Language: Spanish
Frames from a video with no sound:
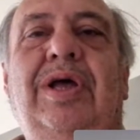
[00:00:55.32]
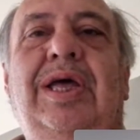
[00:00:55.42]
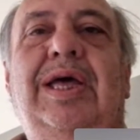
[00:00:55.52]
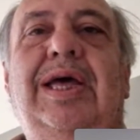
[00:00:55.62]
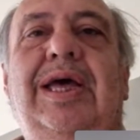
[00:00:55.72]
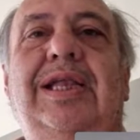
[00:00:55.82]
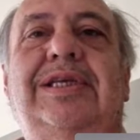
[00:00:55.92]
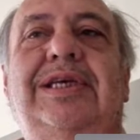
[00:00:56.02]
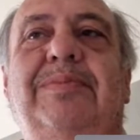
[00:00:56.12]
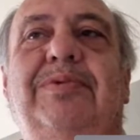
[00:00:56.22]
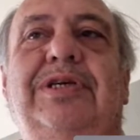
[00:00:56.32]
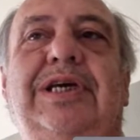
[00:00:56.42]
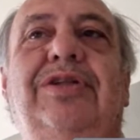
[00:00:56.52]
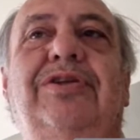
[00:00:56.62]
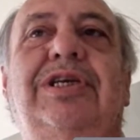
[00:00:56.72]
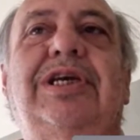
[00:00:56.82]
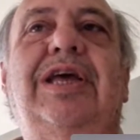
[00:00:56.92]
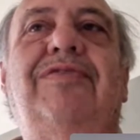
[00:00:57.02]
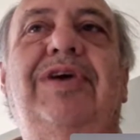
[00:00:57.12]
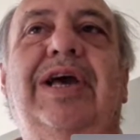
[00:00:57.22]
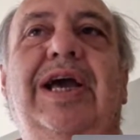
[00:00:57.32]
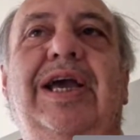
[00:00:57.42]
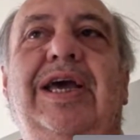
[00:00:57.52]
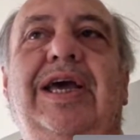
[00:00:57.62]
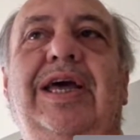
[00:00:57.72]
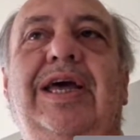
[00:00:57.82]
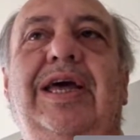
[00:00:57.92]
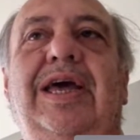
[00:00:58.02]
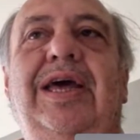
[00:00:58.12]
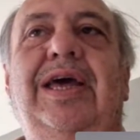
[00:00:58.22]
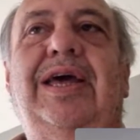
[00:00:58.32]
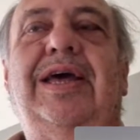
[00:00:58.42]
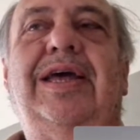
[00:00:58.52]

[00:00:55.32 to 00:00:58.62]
el 100% significa que eh,